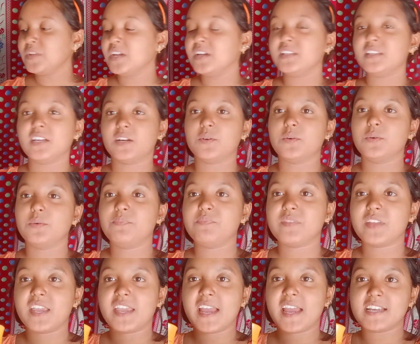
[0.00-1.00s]
দেখো
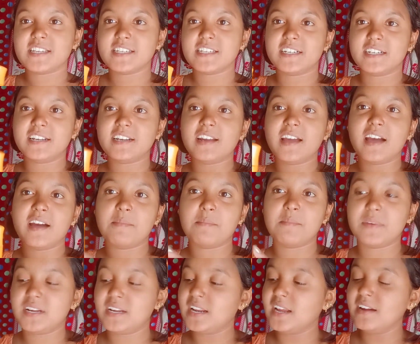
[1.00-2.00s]
কেয়ার শেডের
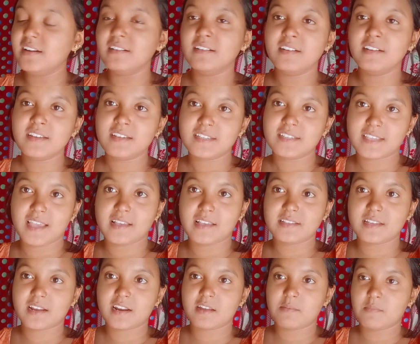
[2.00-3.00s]
আমরেলা
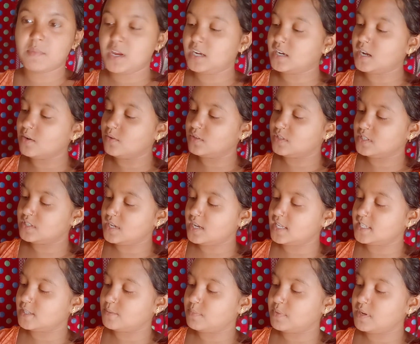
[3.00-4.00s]
সানস্ক্রিম এটা হচ্ছে
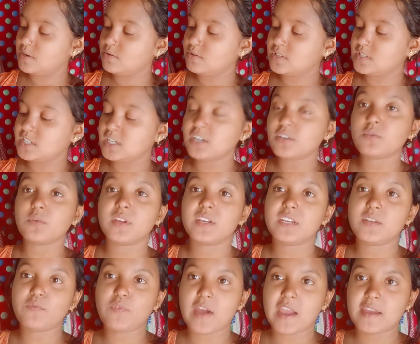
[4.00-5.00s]
স্প্রে হচ্ছে
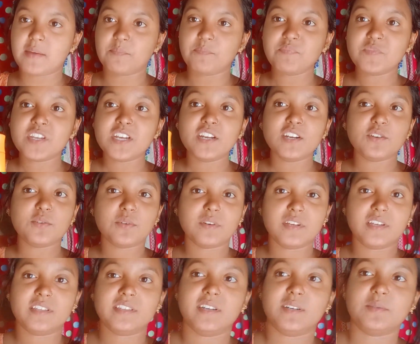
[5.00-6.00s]
টোয়েন্টি ফাইভ তো
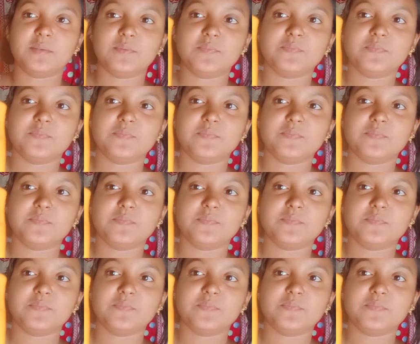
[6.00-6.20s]
এই দেখো